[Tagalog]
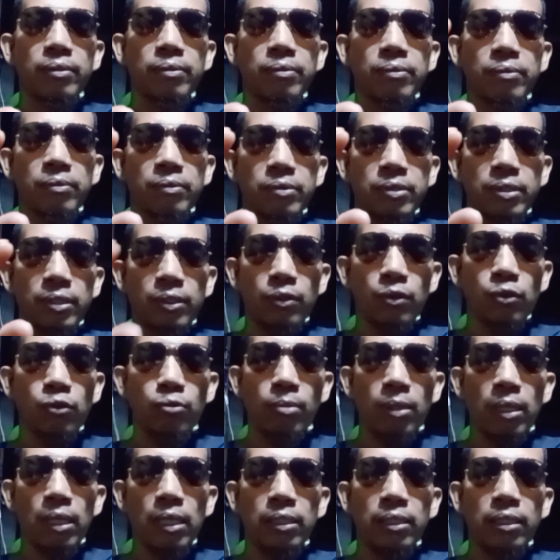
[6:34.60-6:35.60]
siguro
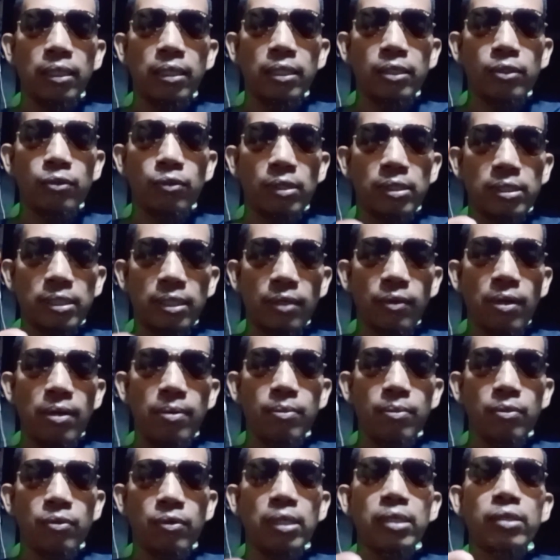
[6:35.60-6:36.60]
maganda rin yung asawa
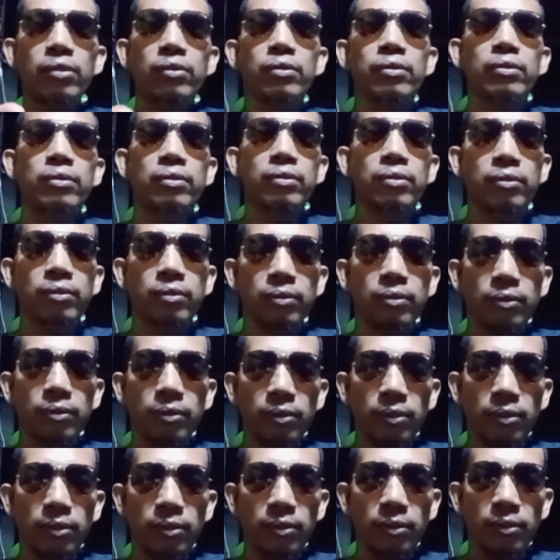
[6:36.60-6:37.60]
mo ano
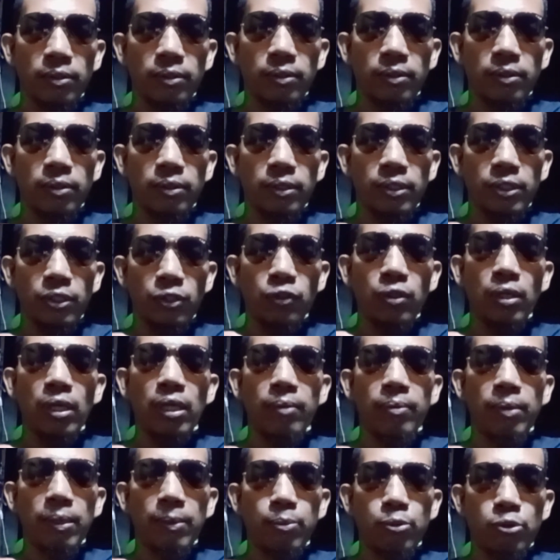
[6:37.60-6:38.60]
yun na lang
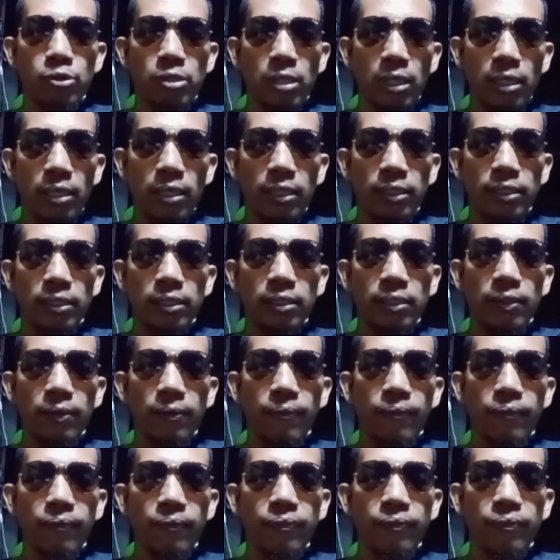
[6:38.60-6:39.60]
pagpusta natin
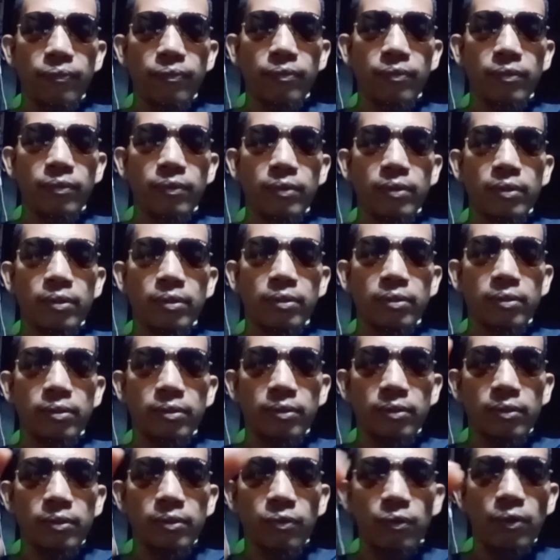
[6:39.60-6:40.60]

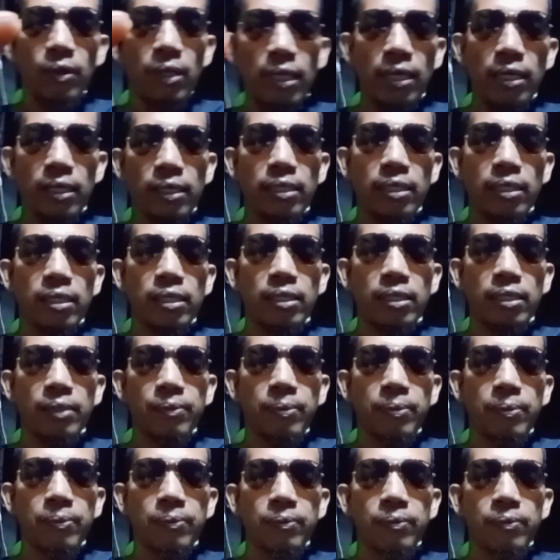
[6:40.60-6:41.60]
wala ka eh
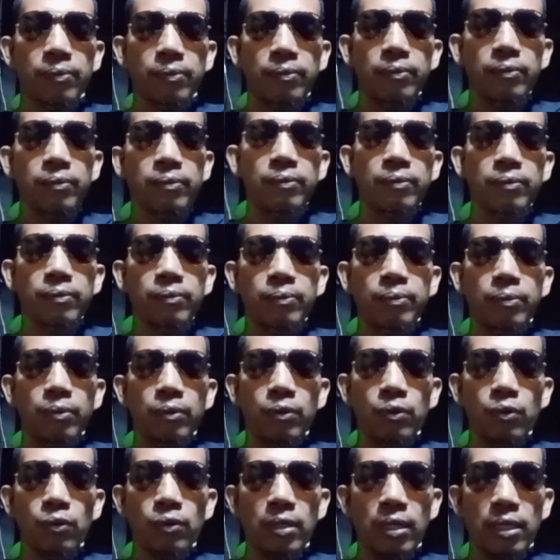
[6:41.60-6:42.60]
puro
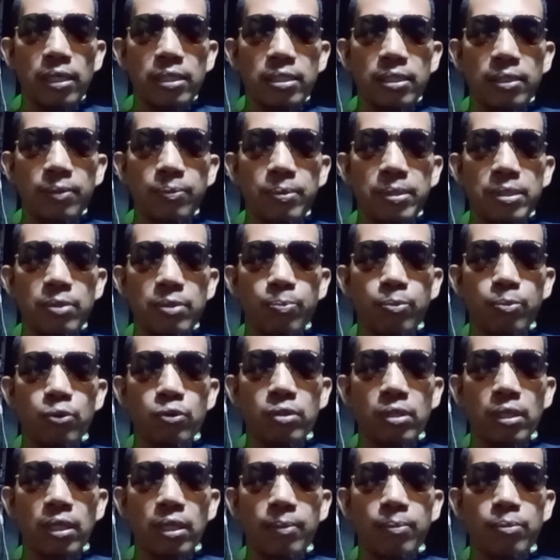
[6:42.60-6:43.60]
ka kasi
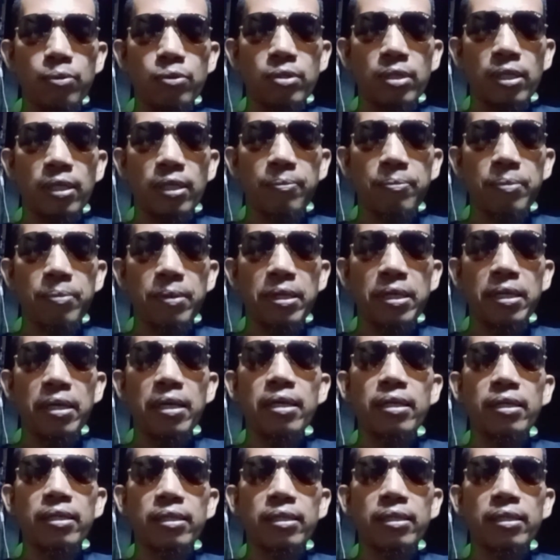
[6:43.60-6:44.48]
pusta ng pusta ng pera eh